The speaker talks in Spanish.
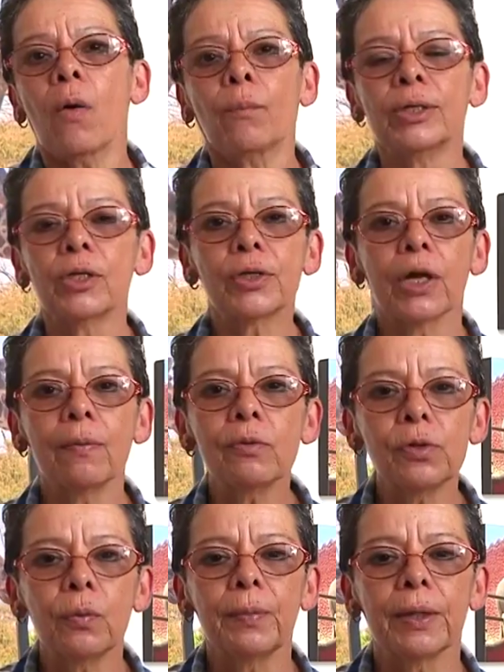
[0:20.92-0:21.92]
Pues los
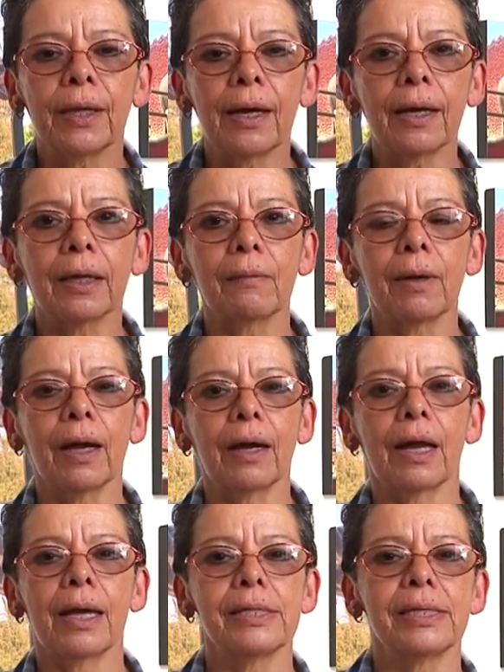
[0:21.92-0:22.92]
queremos invitar a que
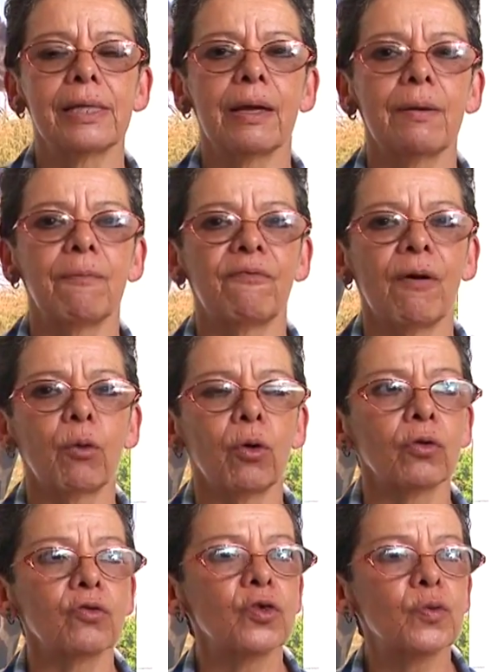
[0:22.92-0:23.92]
vengan a este
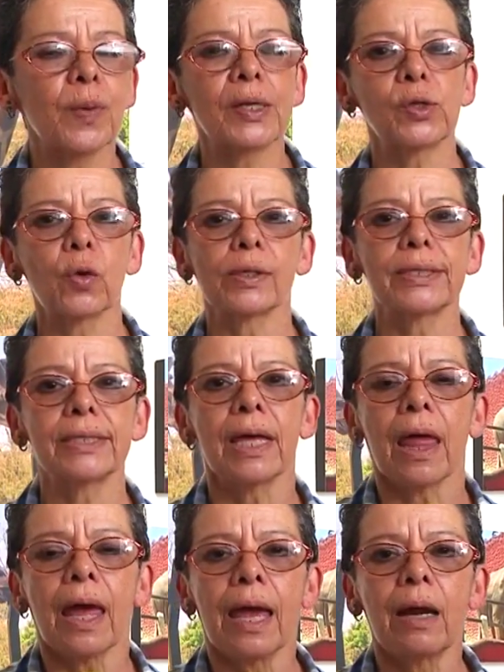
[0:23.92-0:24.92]
fabuloso espacio que es
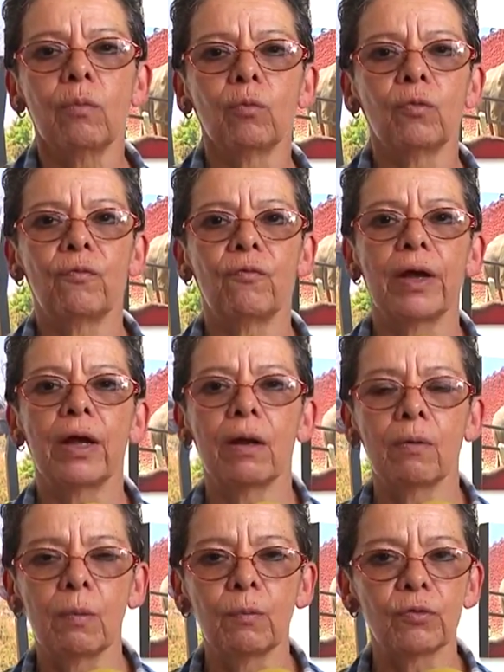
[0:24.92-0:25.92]
el, Museo,
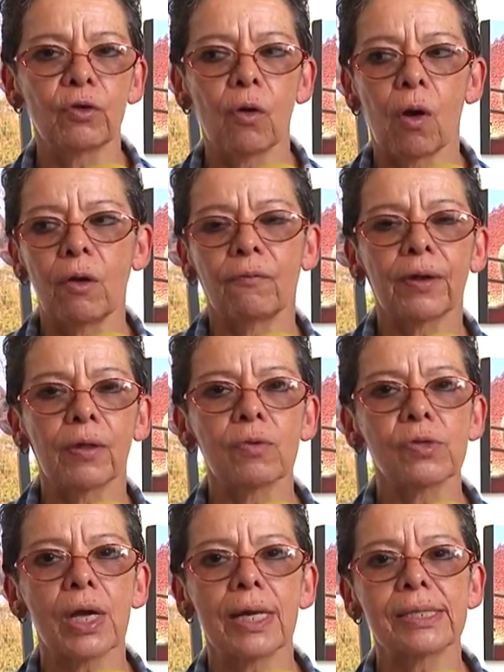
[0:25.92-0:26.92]
el Museo Alfredo
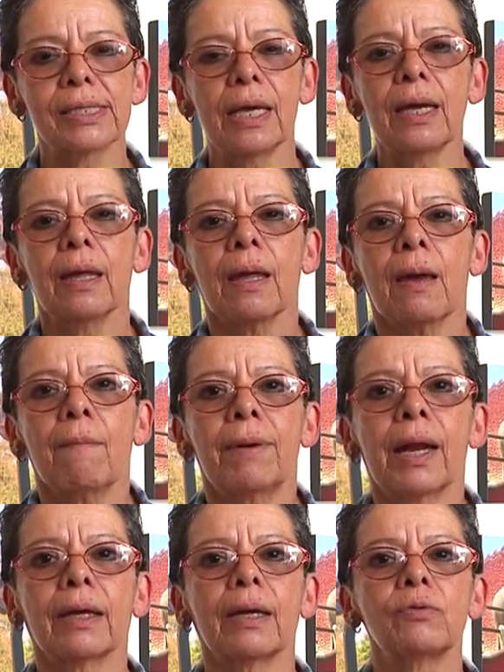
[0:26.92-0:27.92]
Salce,
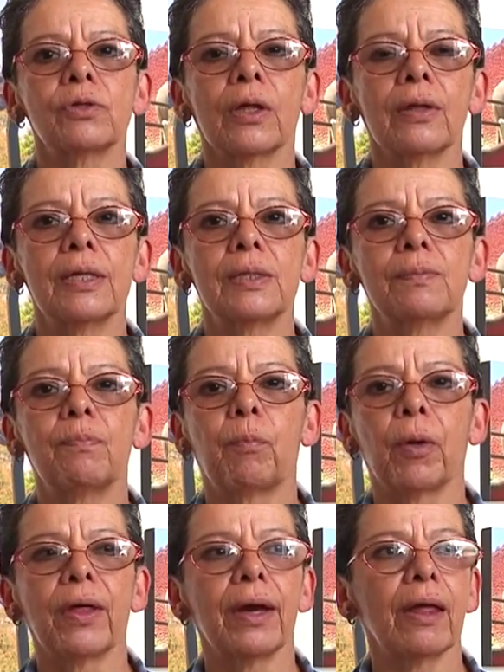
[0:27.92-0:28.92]
para que ustedes
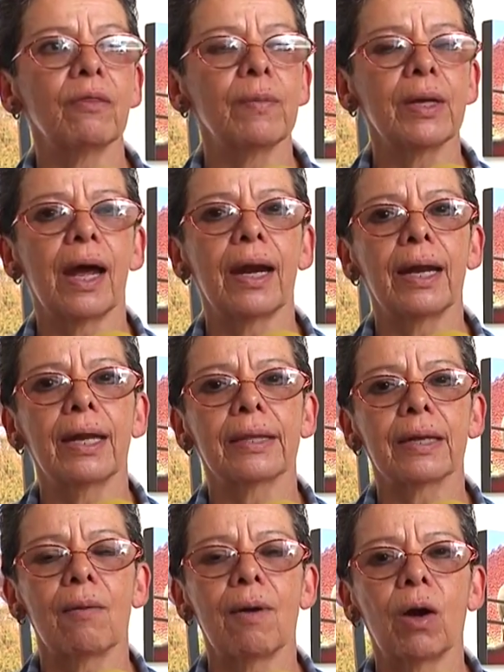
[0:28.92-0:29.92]
puedan admirar el
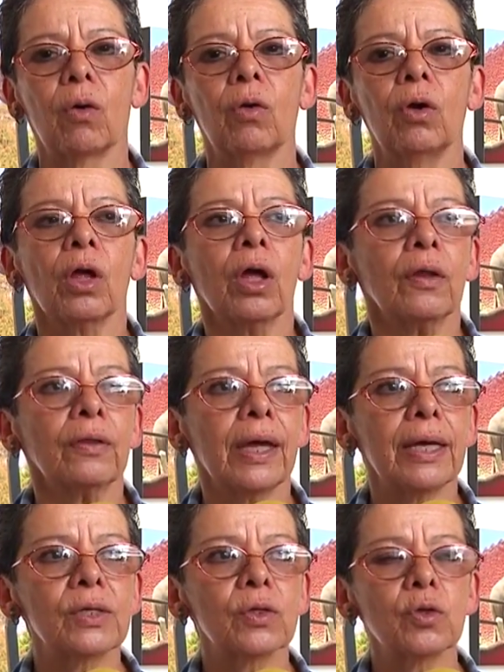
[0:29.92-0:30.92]
trabajo
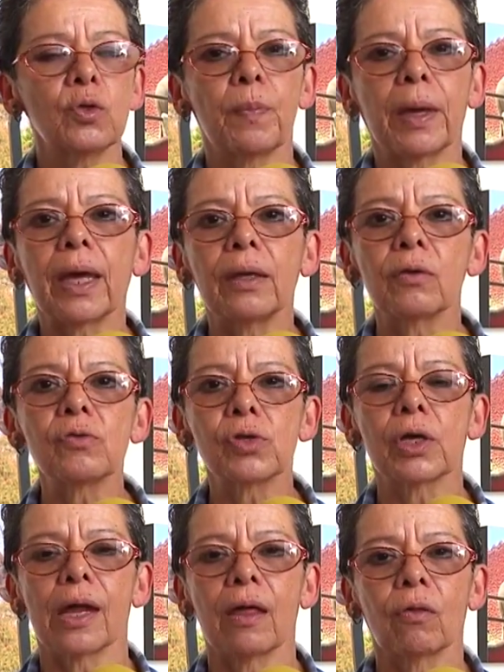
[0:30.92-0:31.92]
de estos pequeños
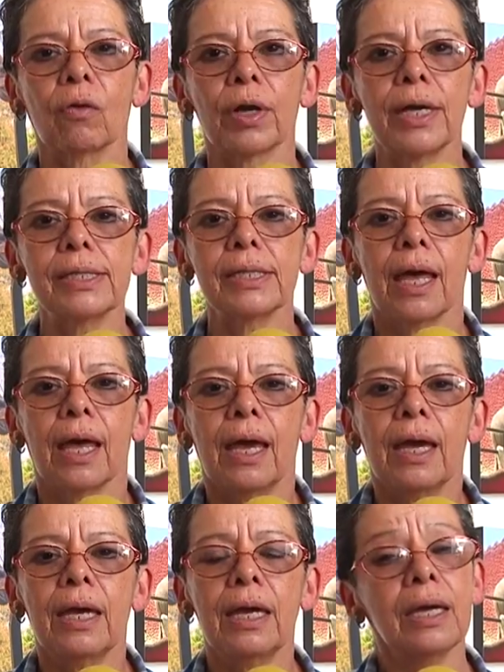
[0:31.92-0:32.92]
creadores
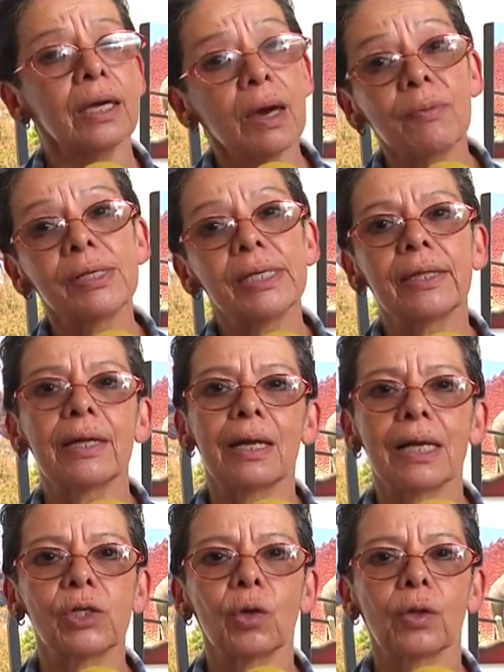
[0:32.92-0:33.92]
y que visiten
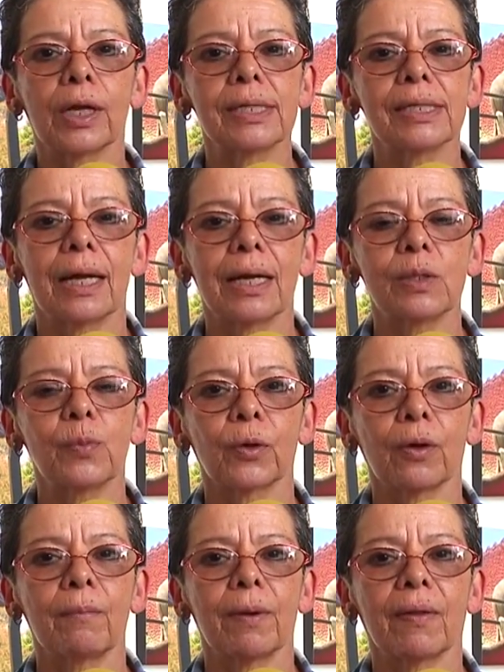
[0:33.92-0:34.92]
las otras salas,
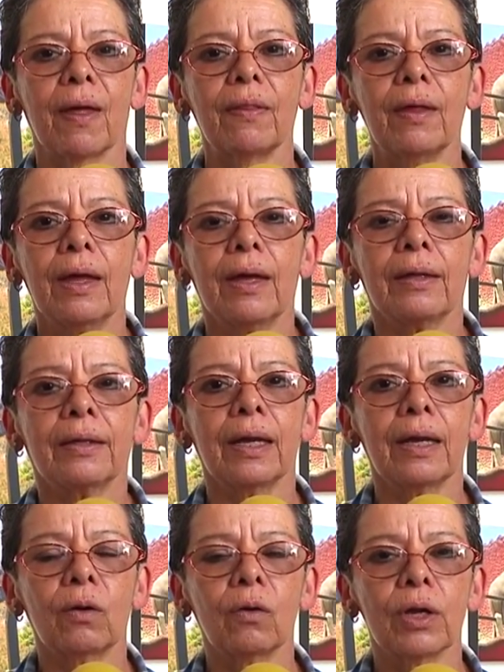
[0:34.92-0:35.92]
porque en verdad
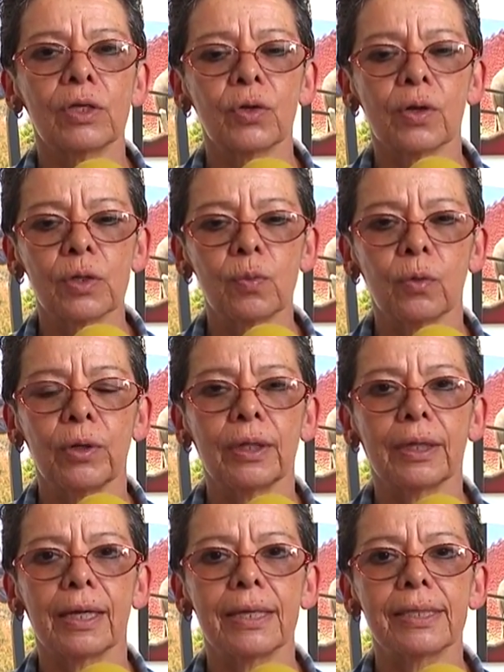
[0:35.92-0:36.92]
tienen colecciones muy
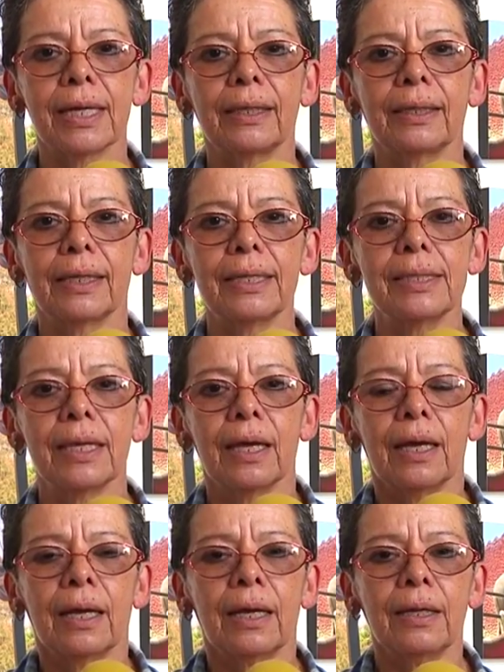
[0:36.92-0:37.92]
interesantes
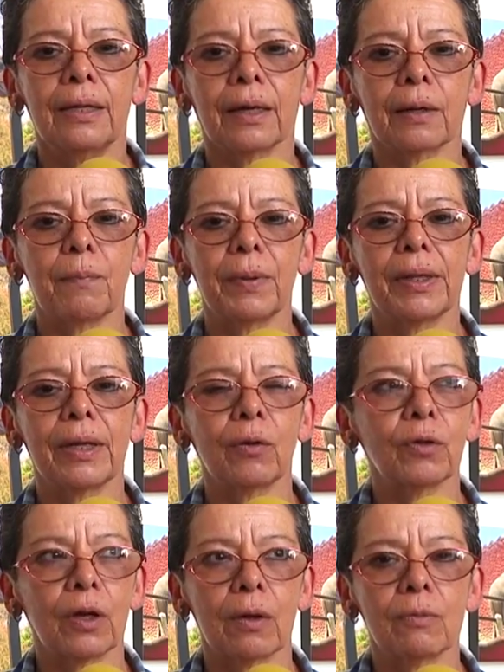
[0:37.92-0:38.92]
y de repente
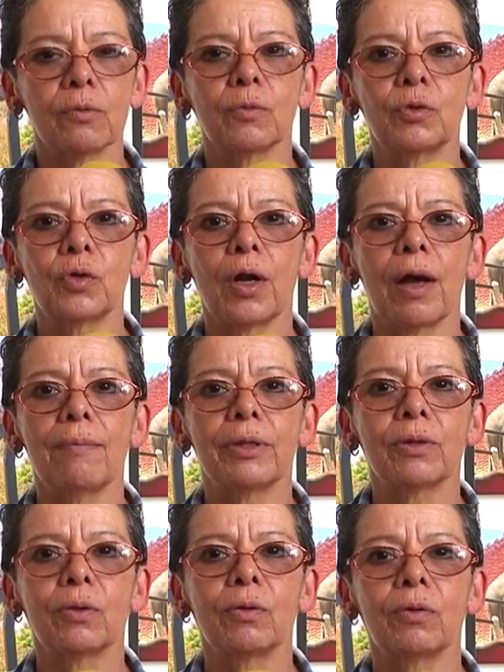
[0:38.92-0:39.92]
no tenemos mucho el
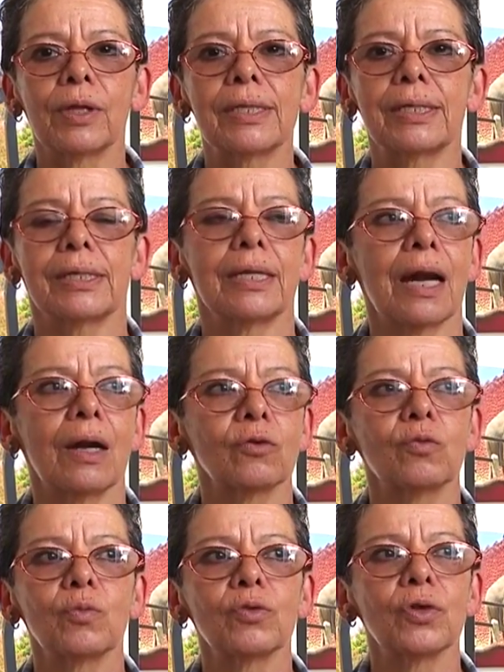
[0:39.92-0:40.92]
hábito de asistir a
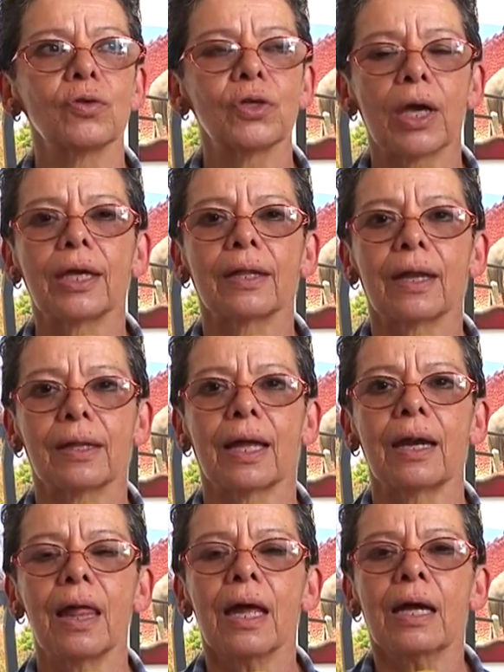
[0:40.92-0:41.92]
los museos y hay que
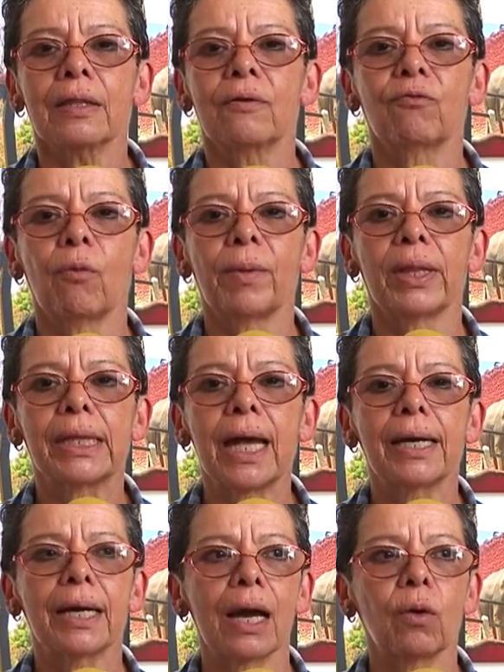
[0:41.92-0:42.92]
tratar de
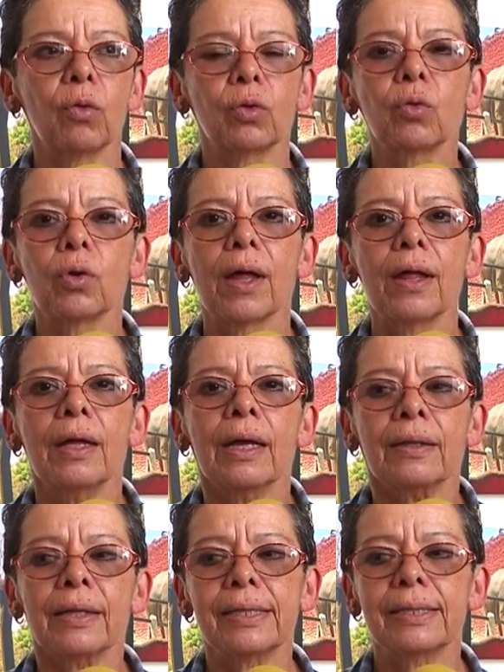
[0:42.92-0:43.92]
fomentar la cultura
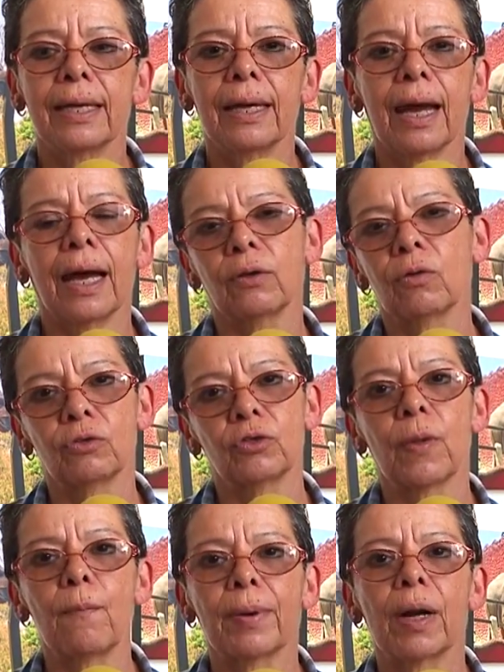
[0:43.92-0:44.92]
desde años
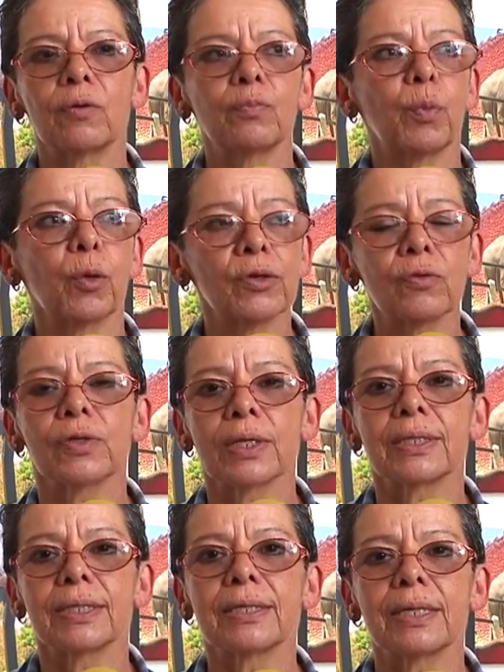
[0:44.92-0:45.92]
tempranos, por eso es que
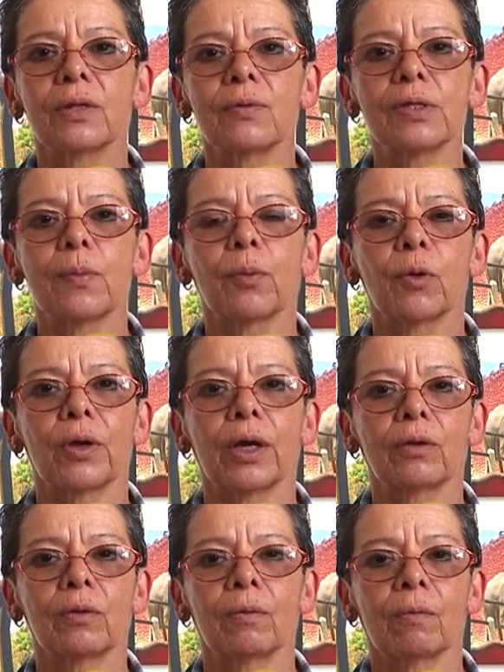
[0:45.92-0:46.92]
está haciendo este proyecto.